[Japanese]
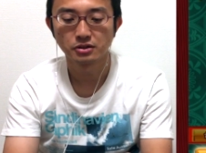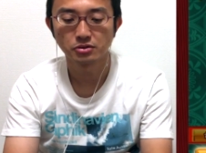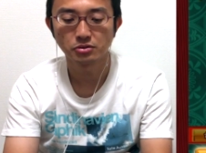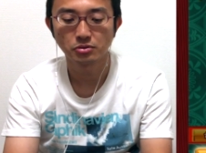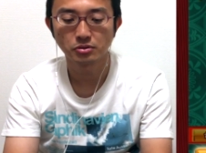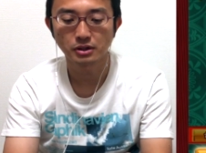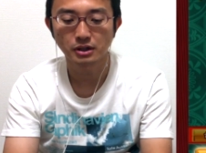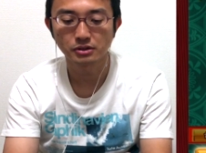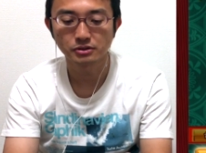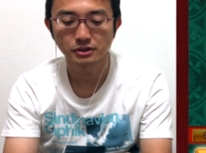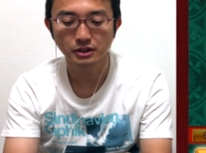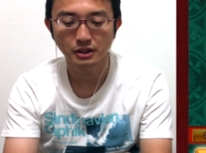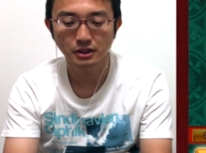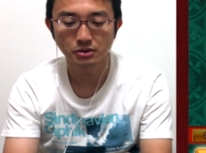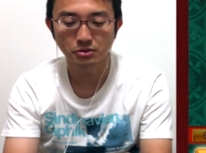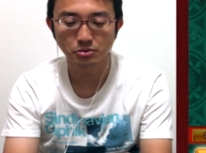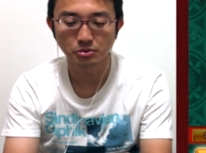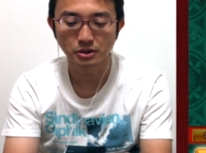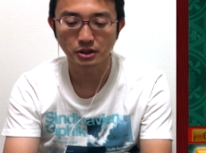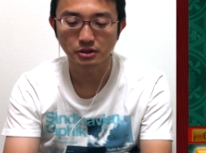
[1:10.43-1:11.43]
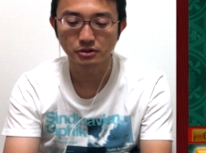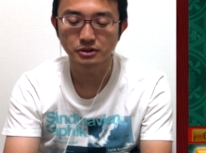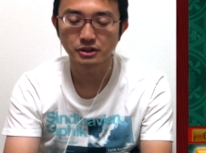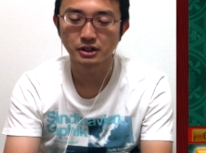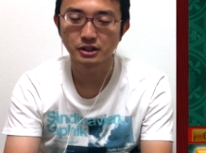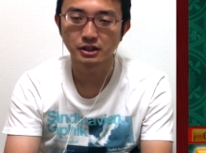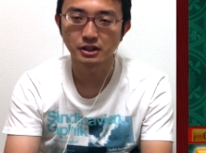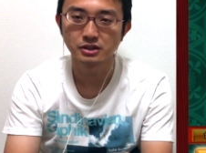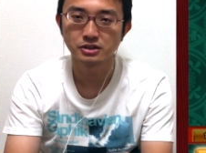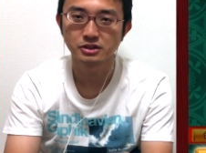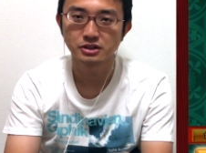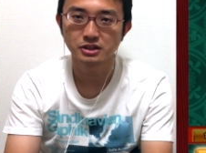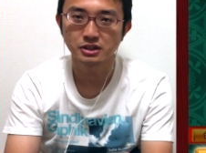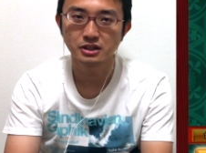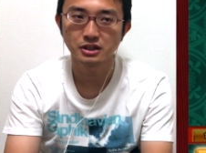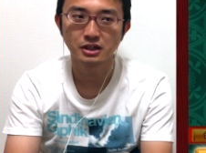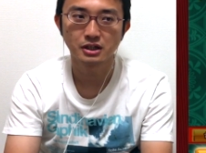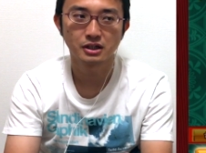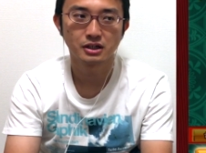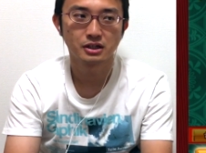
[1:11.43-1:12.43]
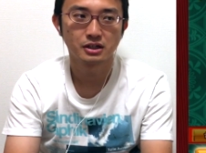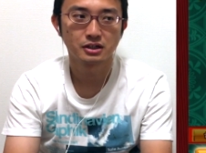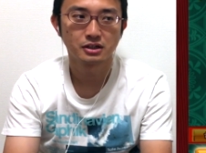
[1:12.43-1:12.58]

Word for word: 同角なら同角なりですし、